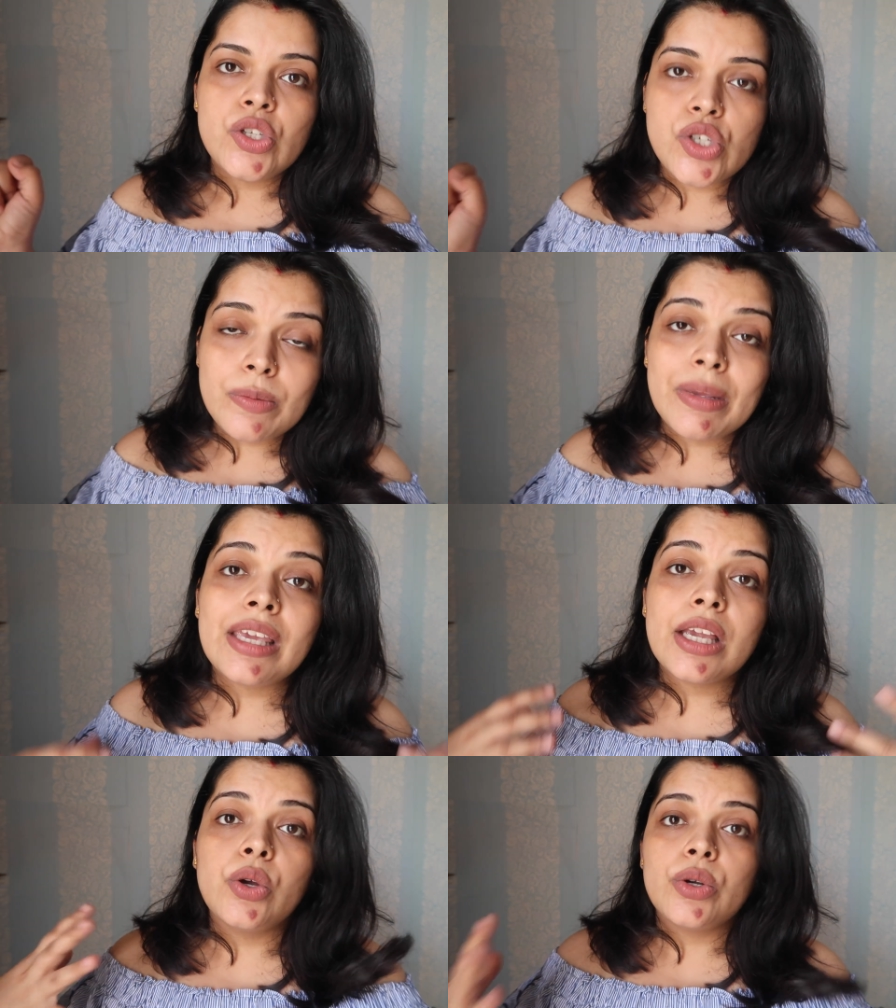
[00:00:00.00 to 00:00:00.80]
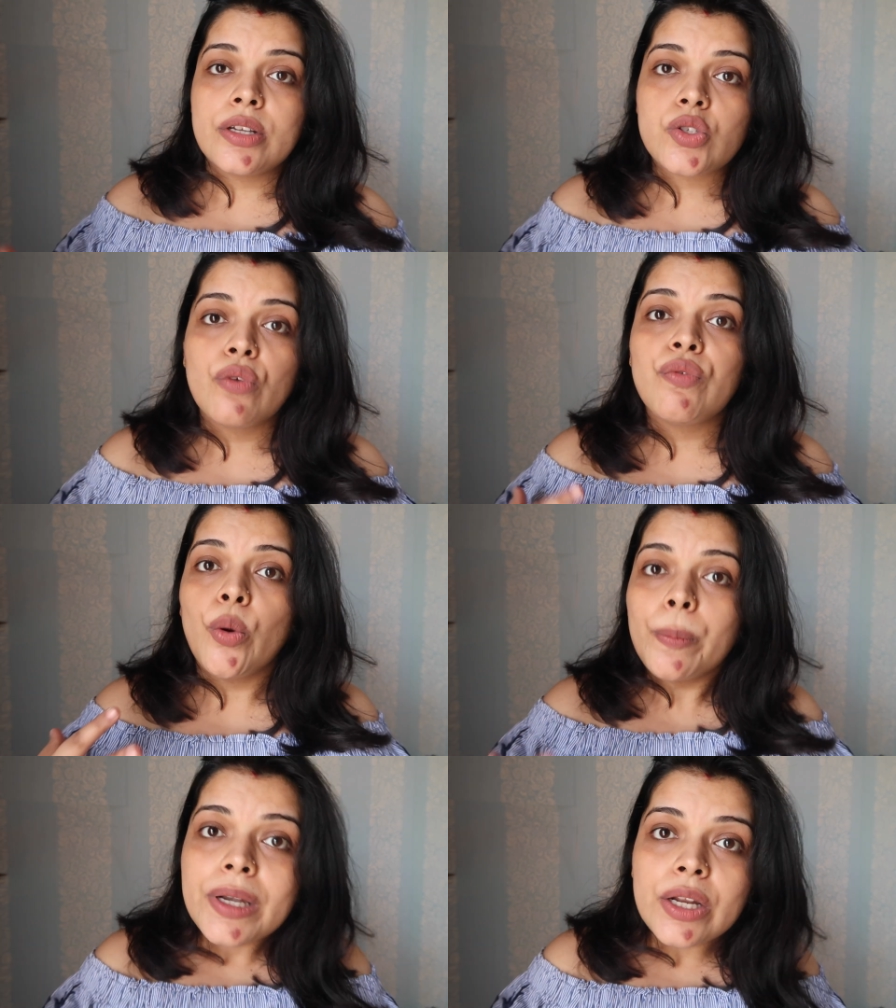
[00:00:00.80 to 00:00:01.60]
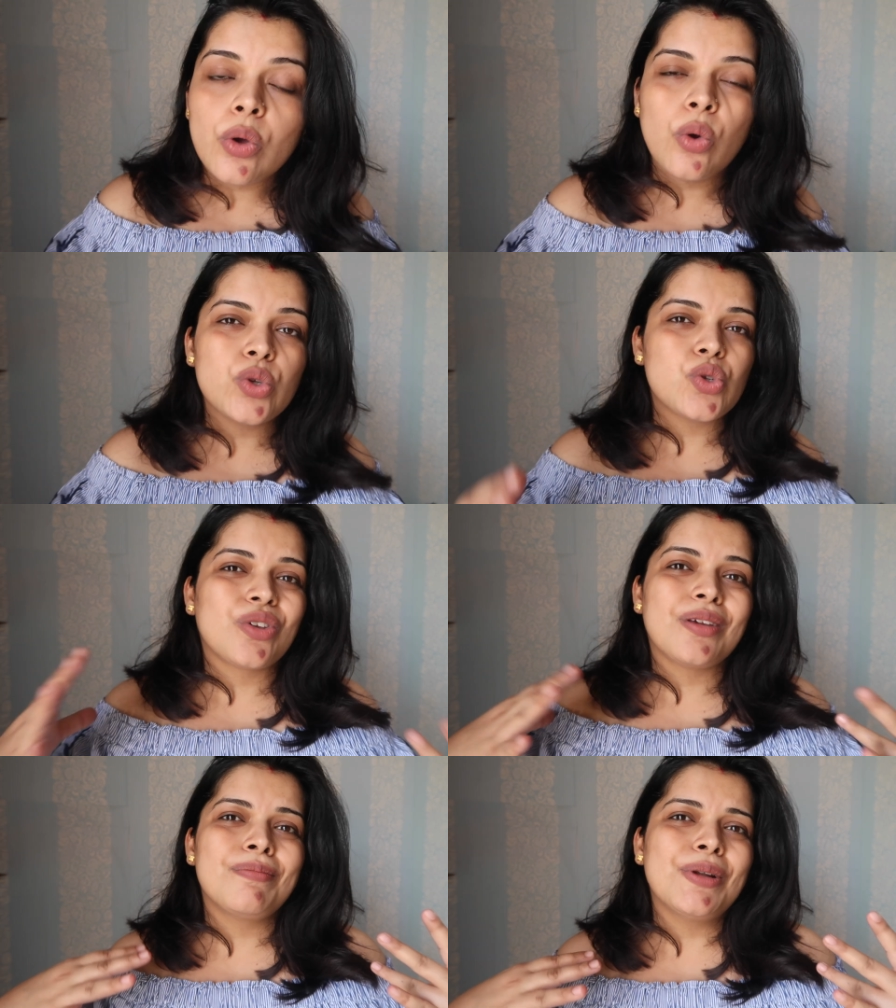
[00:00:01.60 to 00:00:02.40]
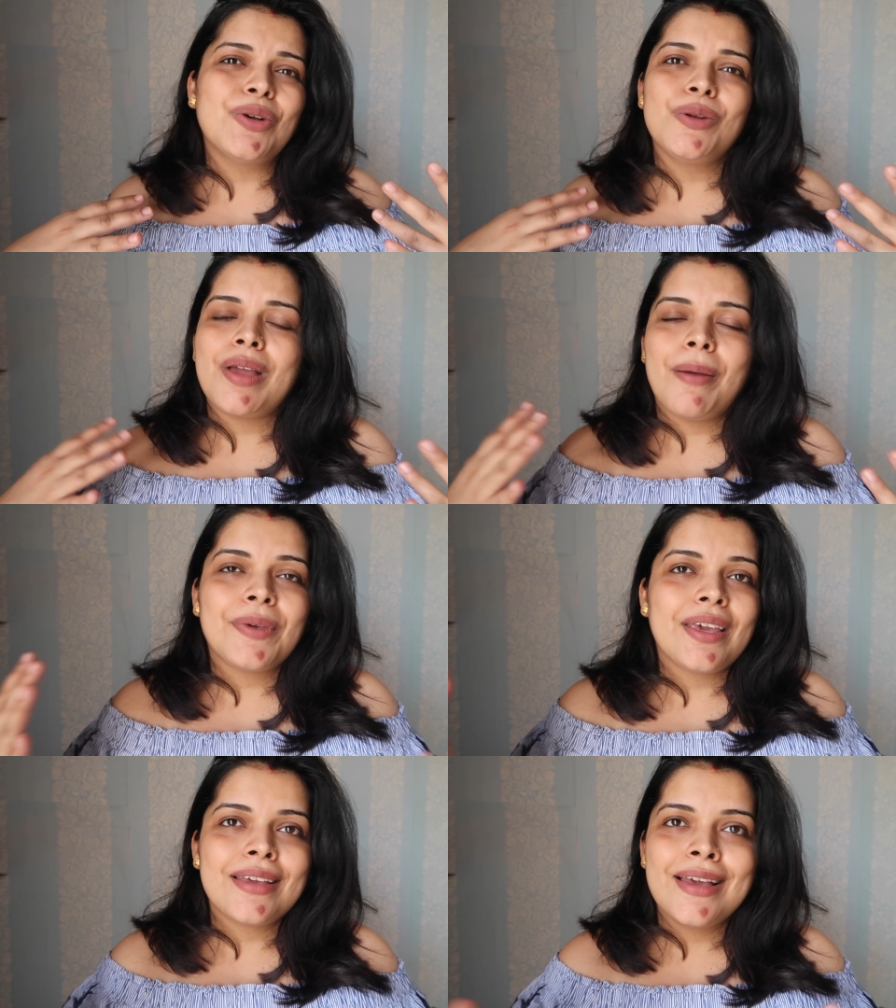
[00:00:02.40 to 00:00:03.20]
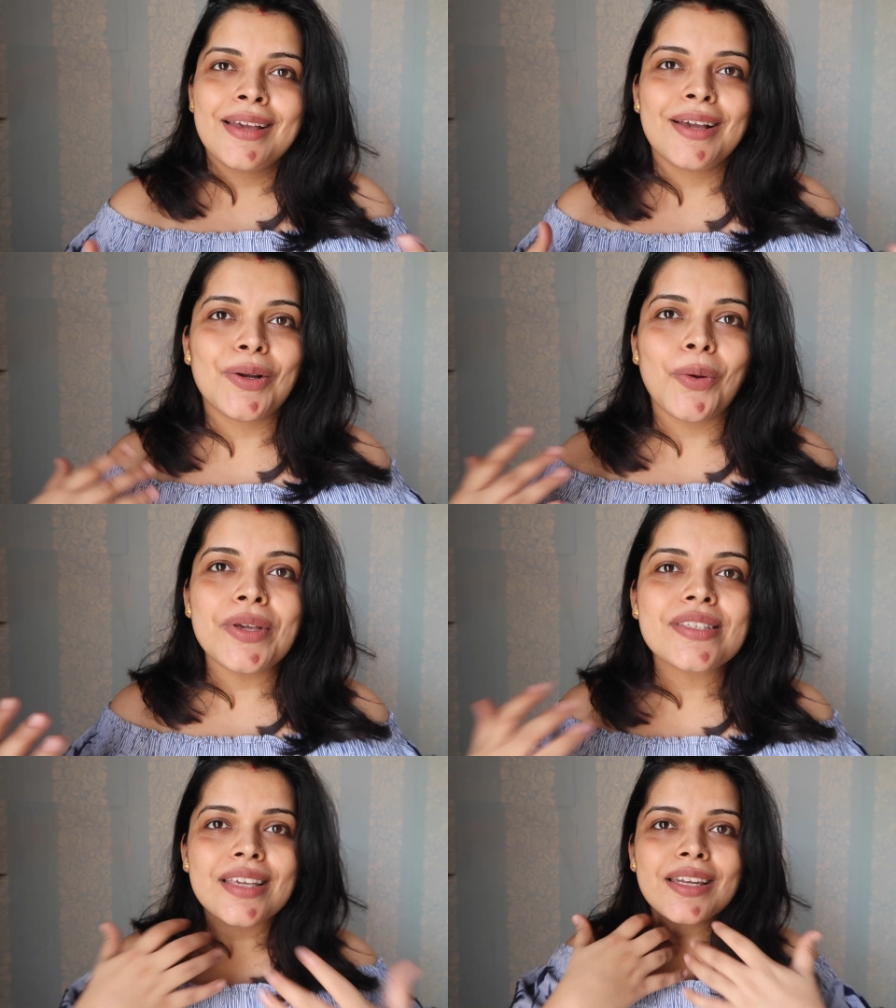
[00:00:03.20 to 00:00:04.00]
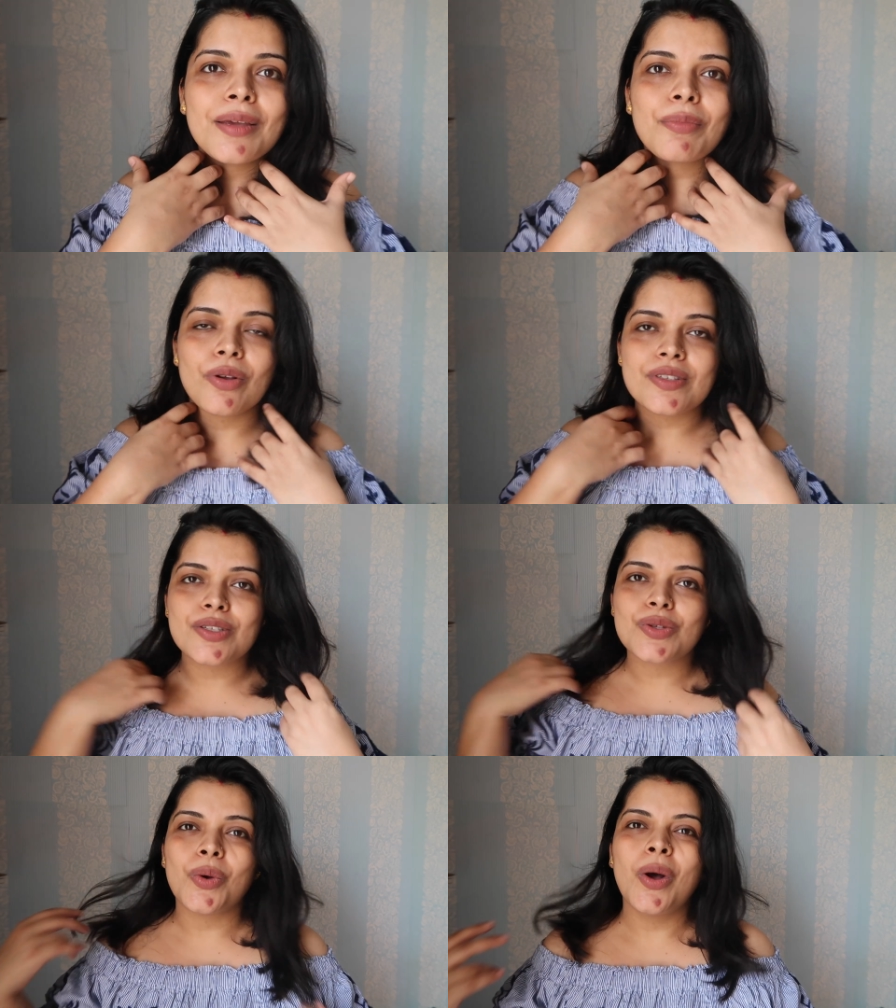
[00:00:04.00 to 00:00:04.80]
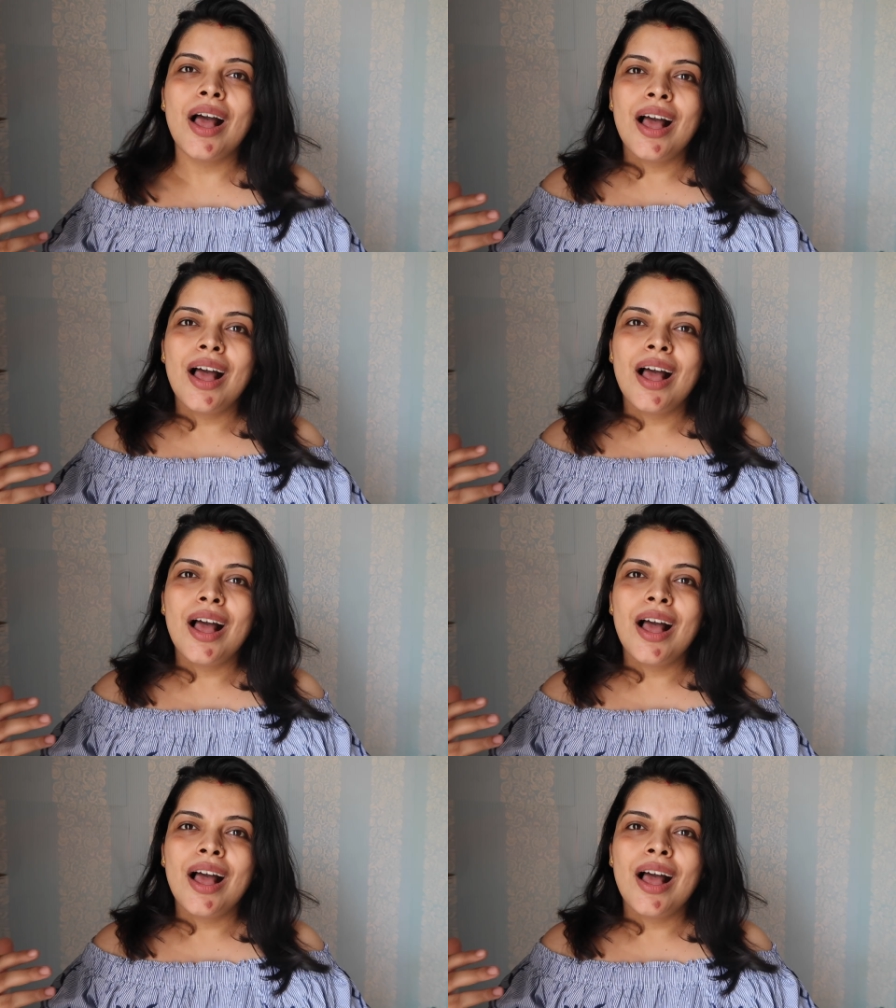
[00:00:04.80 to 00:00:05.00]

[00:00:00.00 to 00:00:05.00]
जिनमें कि गुडनेस ऑफ उपटिन हो जो कि बिल्कुल भी आपके ग्लोइंग स्किन की प्रोसेस को